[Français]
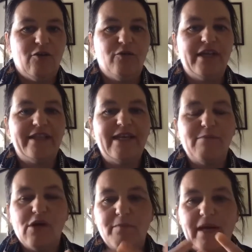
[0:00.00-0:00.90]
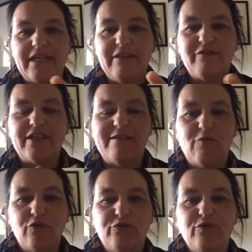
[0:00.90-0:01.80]
On a d'abord parlé
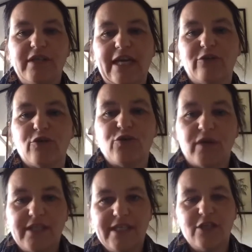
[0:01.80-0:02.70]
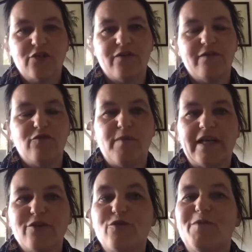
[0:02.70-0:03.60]
effectivement du cadre juridique. Je vais vous
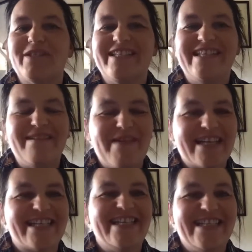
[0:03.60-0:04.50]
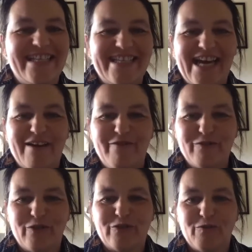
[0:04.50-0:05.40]
parler justement des démarches nécessaires
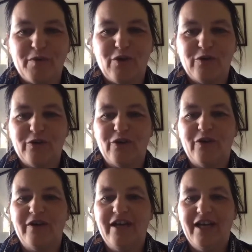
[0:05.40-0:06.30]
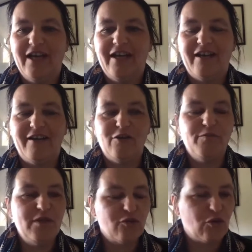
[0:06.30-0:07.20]
avant d'entreprendre euh, le
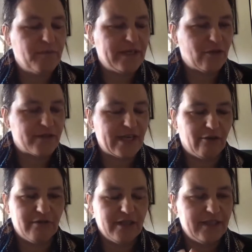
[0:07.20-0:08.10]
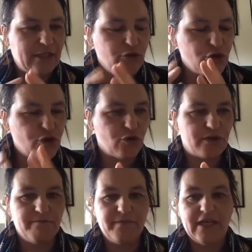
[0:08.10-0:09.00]
bilan de compétences. Alors, il y a deux choses.